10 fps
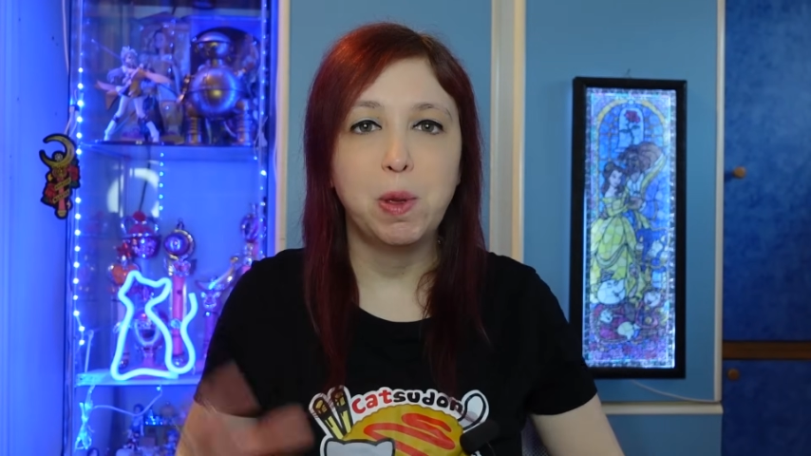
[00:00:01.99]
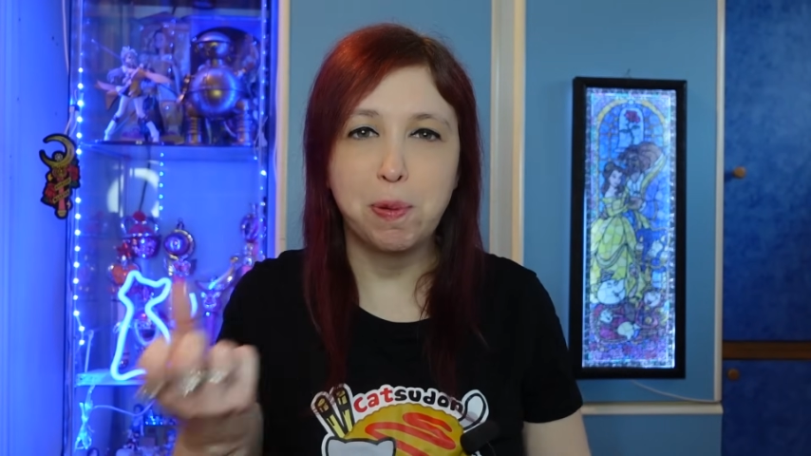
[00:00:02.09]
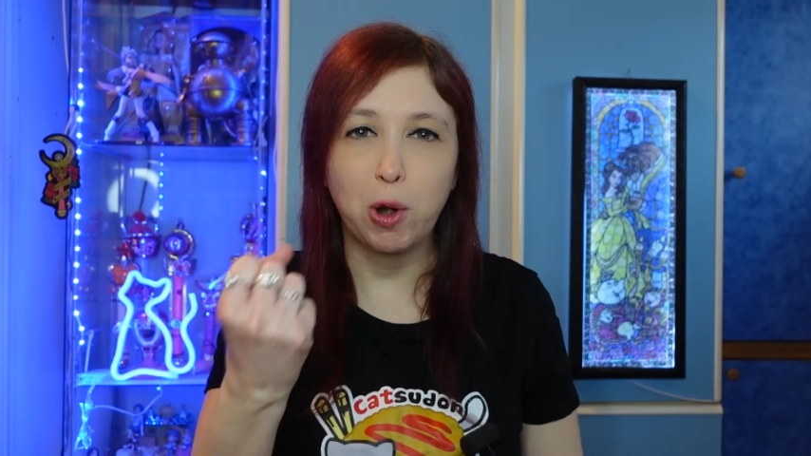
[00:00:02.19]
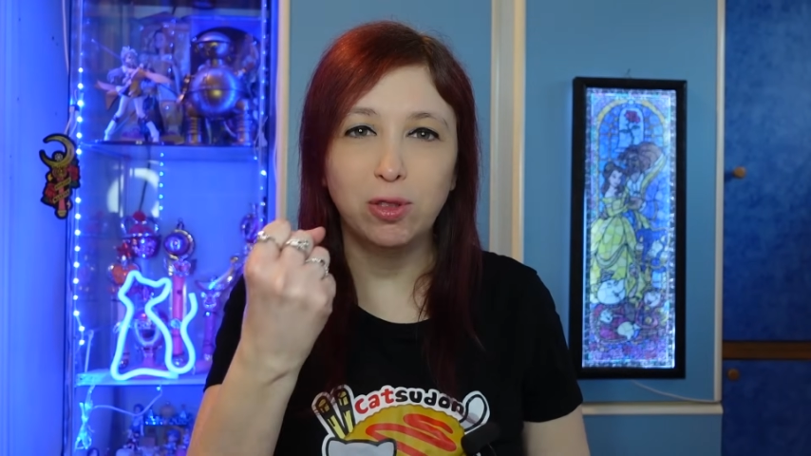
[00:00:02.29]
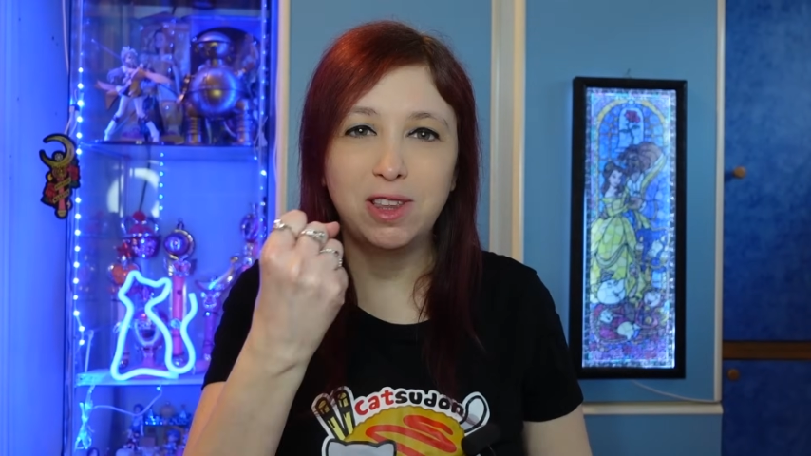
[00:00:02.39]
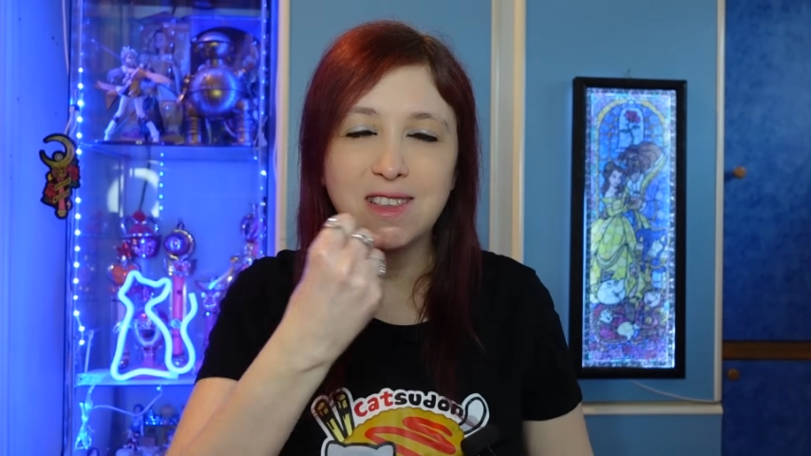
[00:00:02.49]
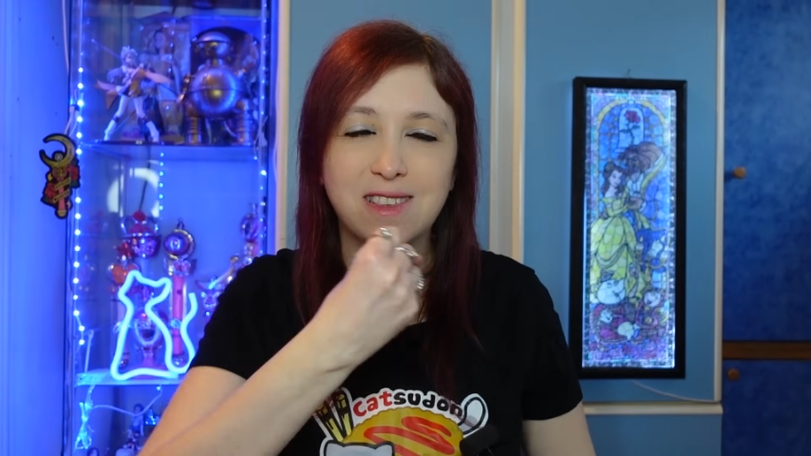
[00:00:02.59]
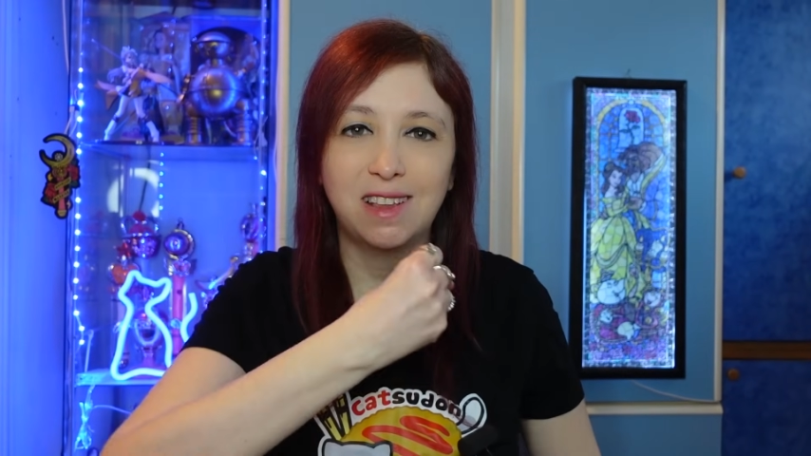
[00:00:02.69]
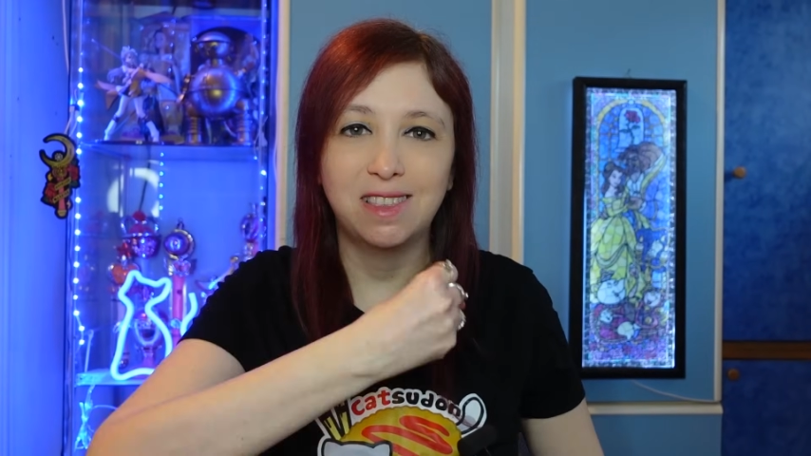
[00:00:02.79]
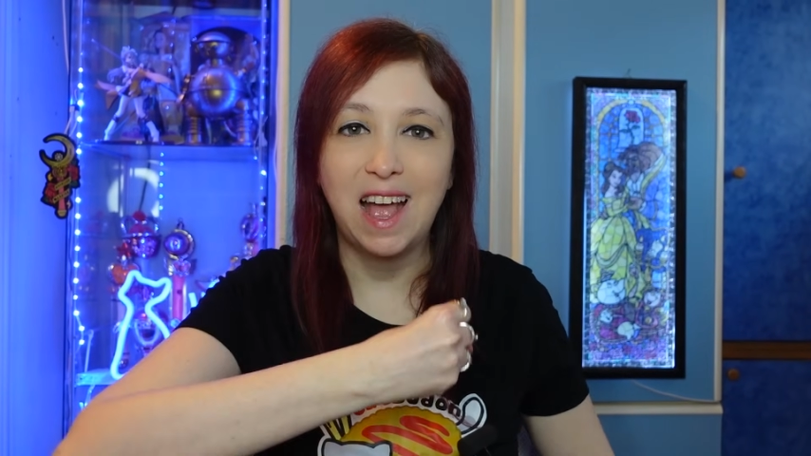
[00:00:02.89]
pronti e
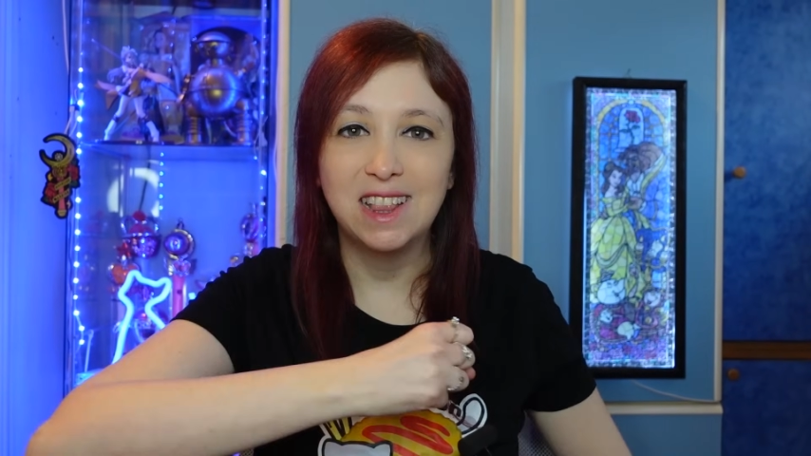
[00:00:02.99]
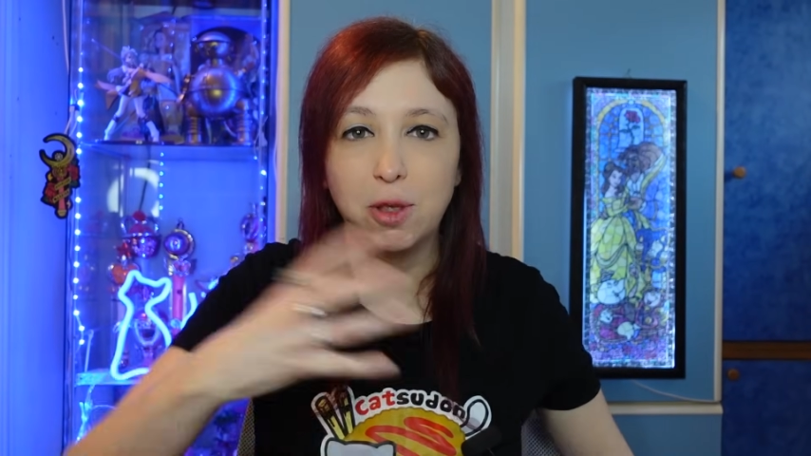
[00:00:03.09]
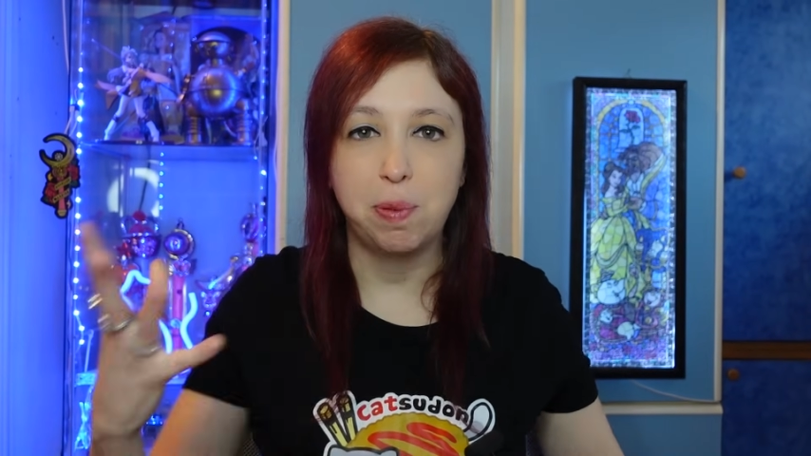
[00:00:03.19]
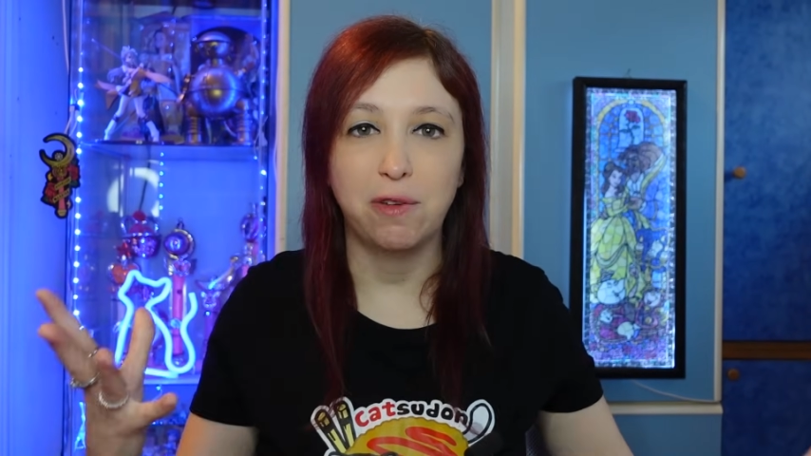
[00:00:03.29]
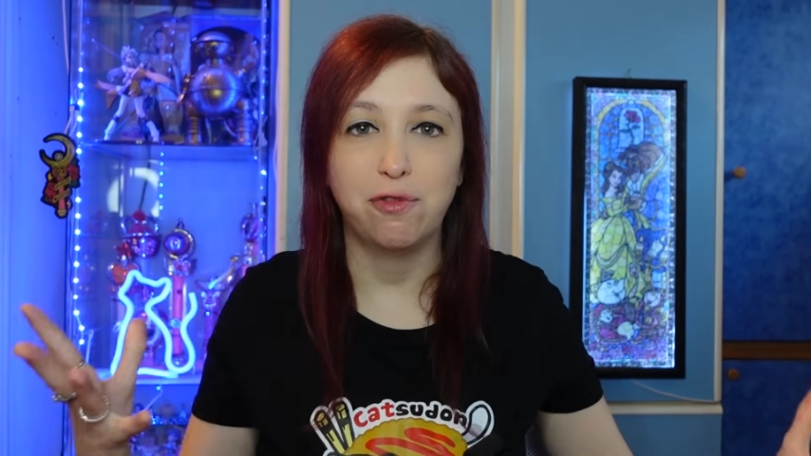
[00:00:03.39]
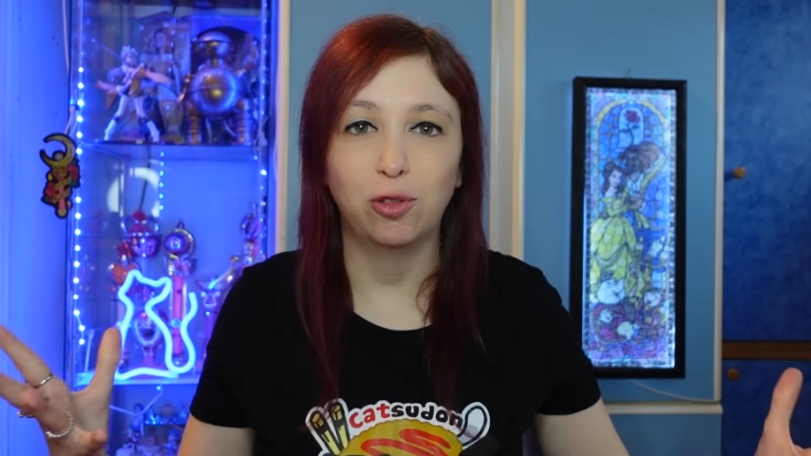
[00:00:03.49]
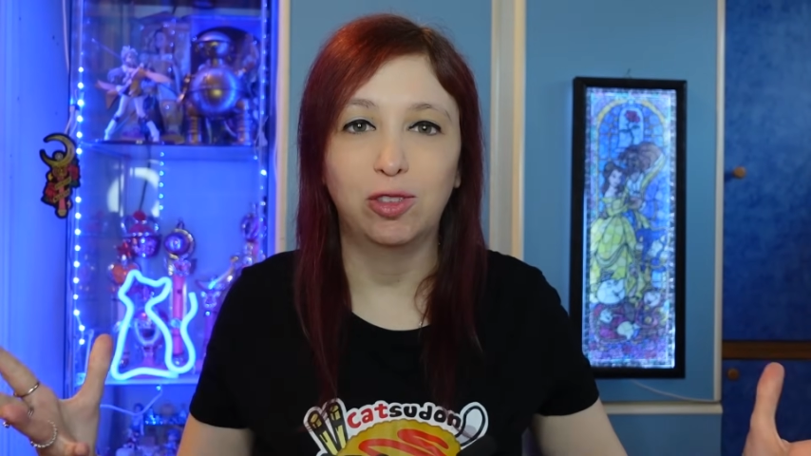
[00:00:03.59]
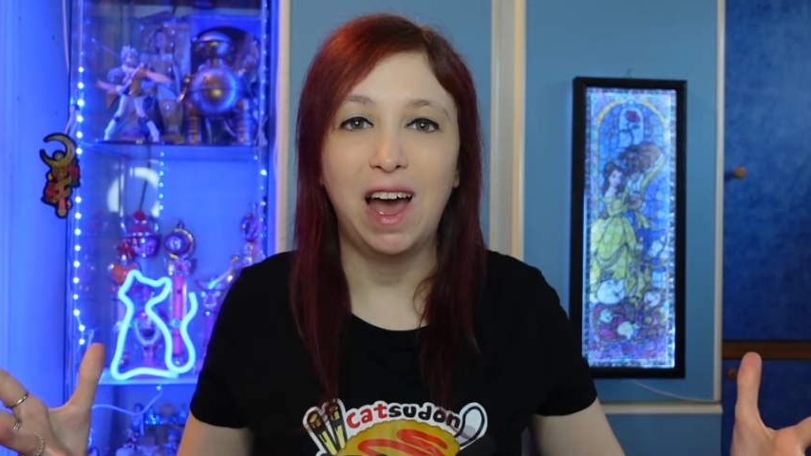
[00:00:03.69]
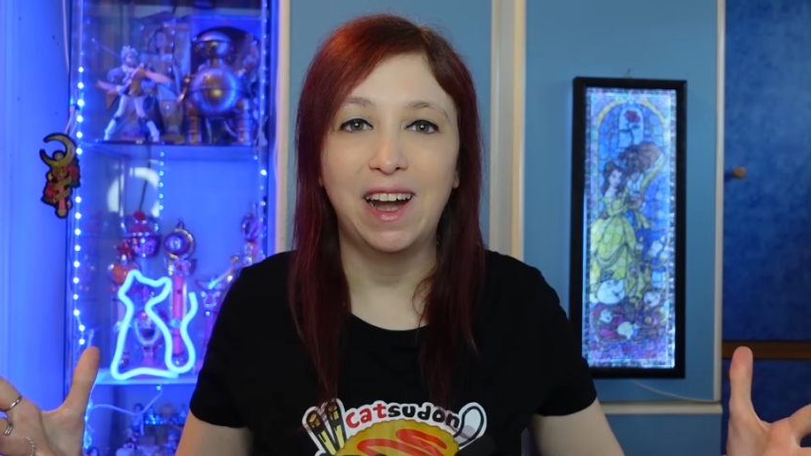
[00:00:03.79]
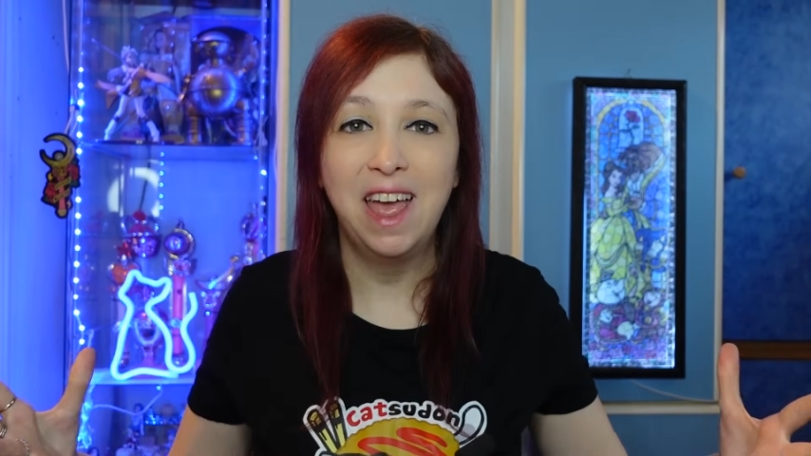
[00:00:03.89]
scattanti per
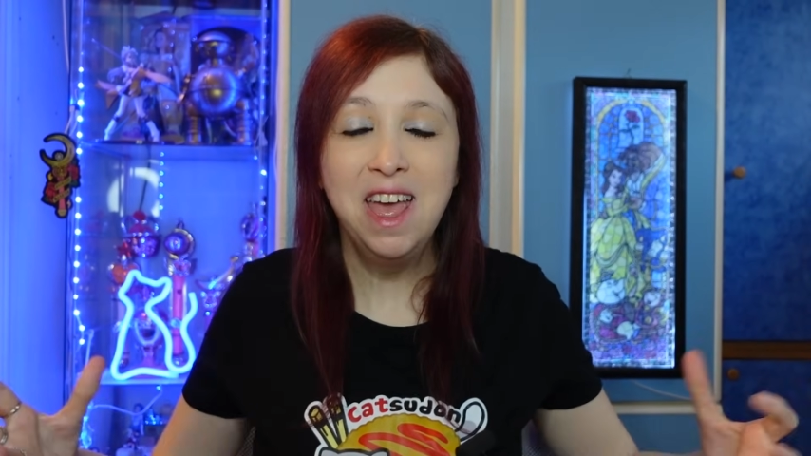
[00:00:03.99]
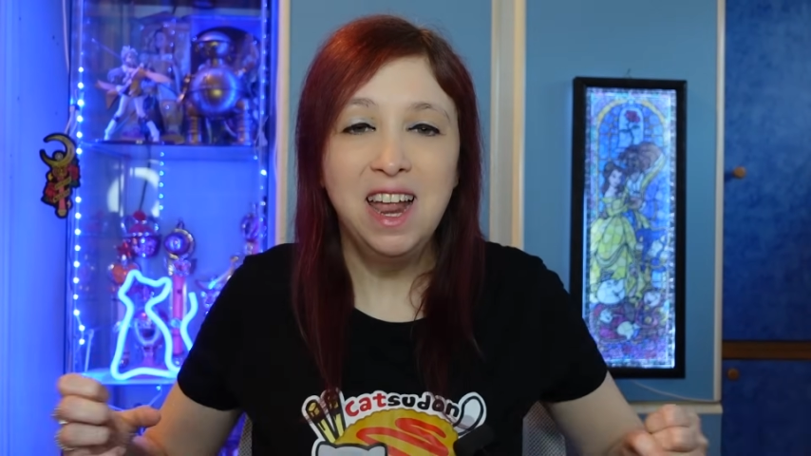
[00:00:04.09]
affrontare